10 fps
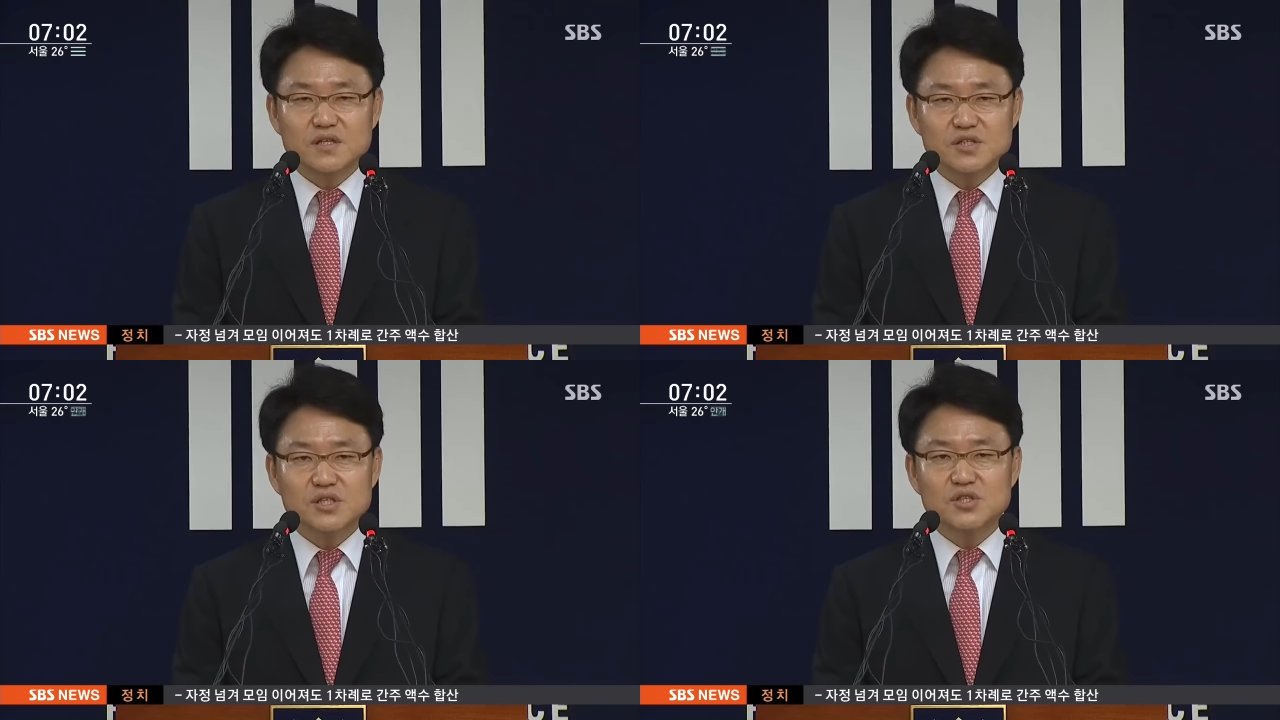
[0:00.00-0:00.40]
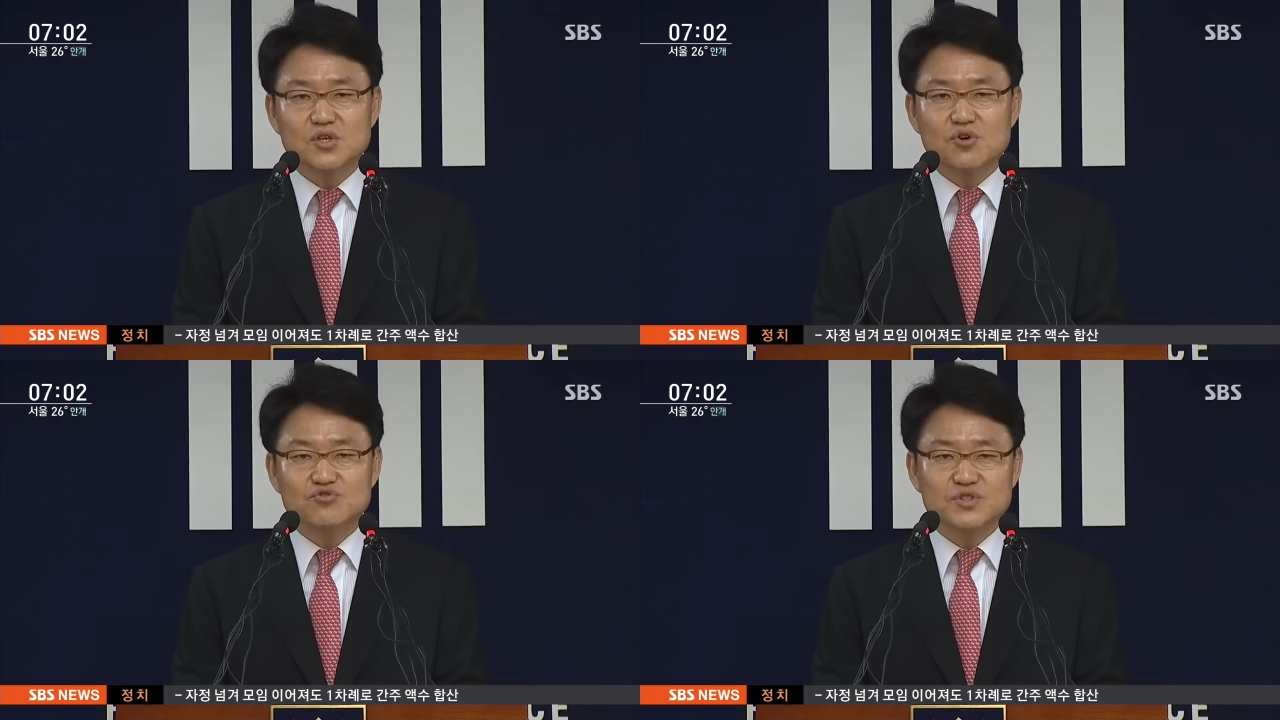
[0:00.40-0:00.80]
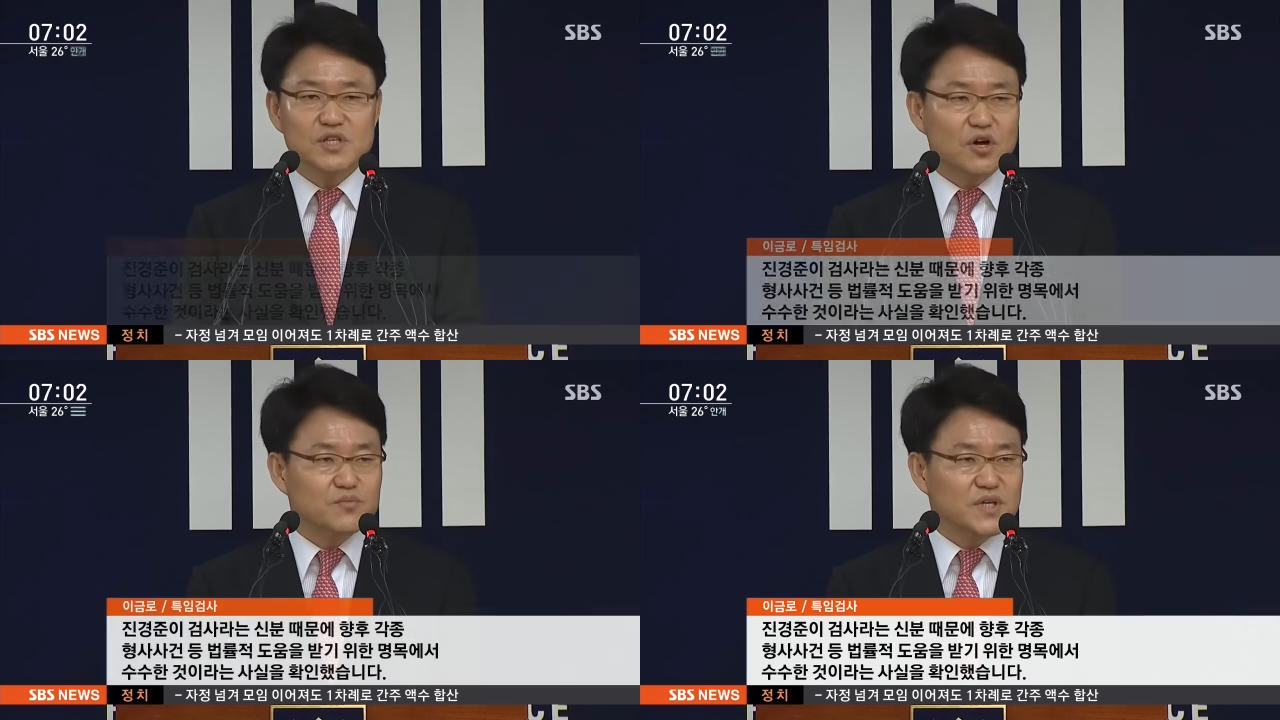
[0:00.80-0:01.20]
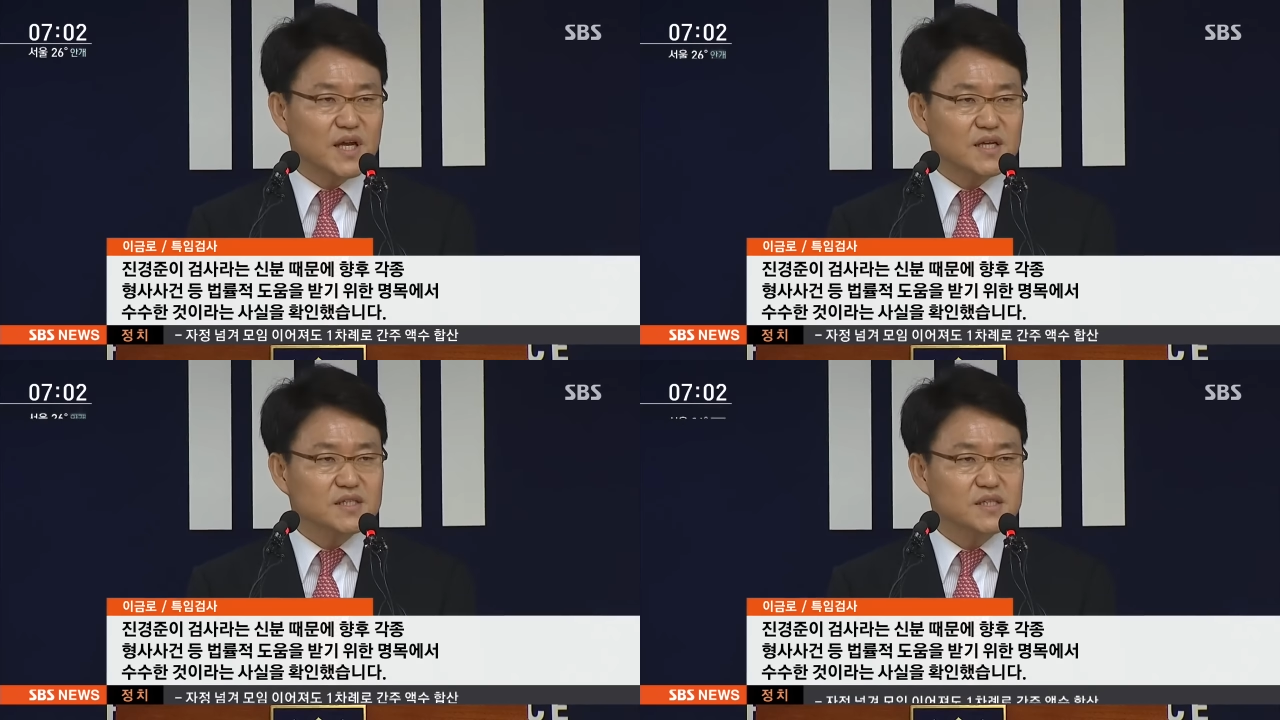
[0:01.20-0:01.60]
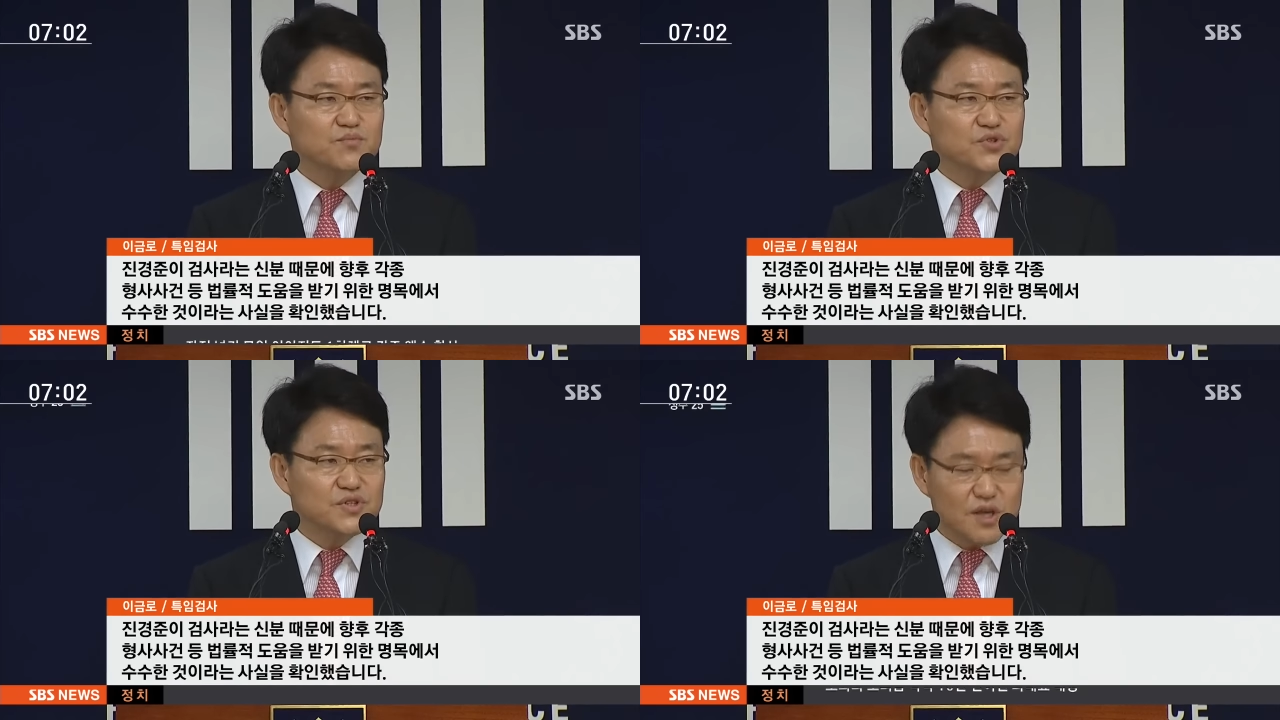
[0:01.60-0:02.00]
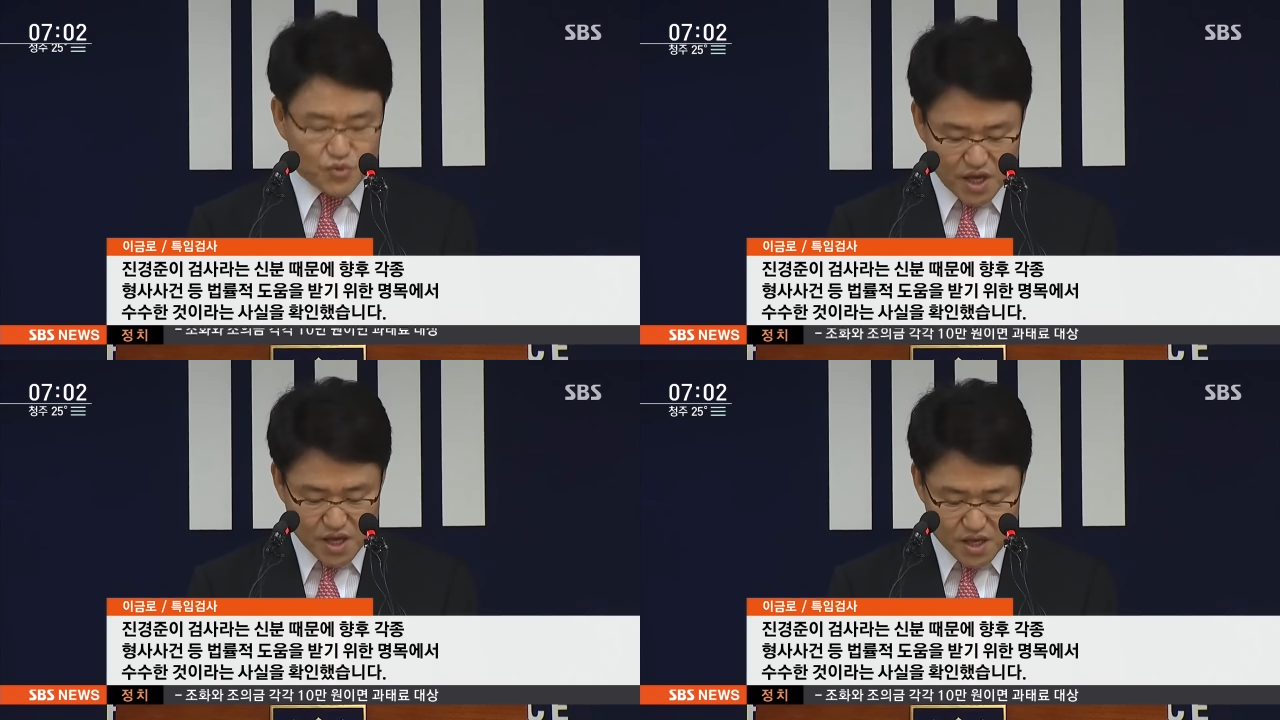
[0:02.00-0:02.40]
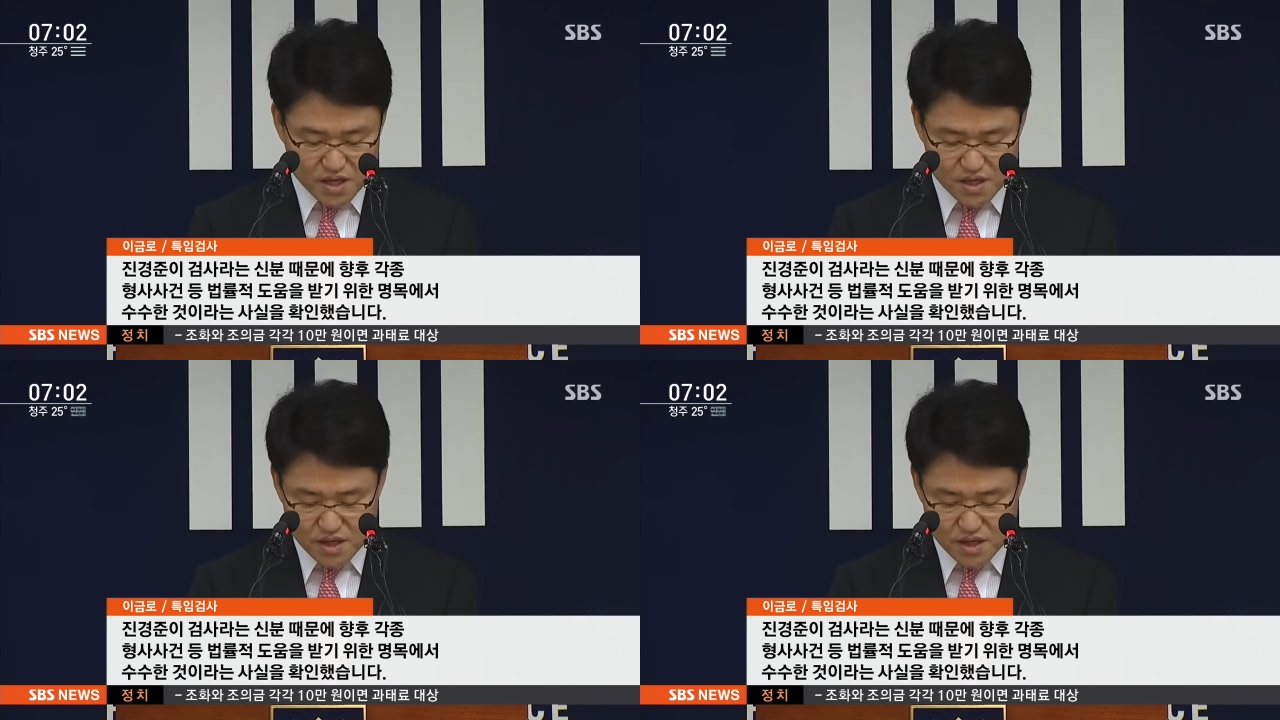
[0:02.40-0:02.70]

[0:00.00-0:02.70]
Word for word: 진경준이 검사라는 신분 때문에